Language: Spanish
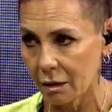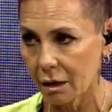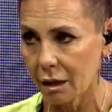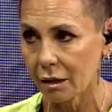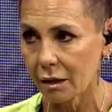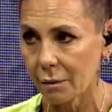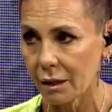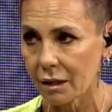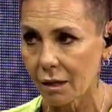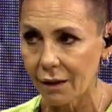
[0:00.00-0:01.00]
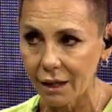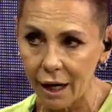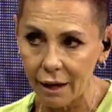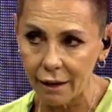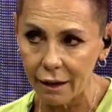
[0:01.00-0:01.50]
esté bien
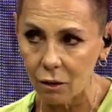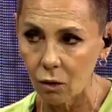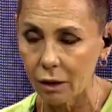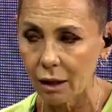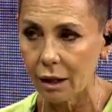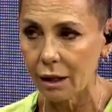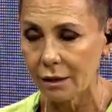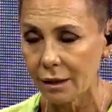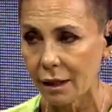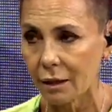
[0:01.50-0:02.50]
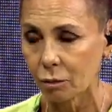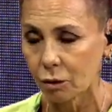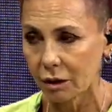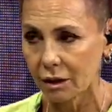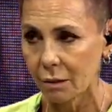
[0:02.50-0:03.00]
trabajada o que esa
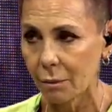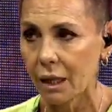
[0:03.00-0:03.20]
autoestima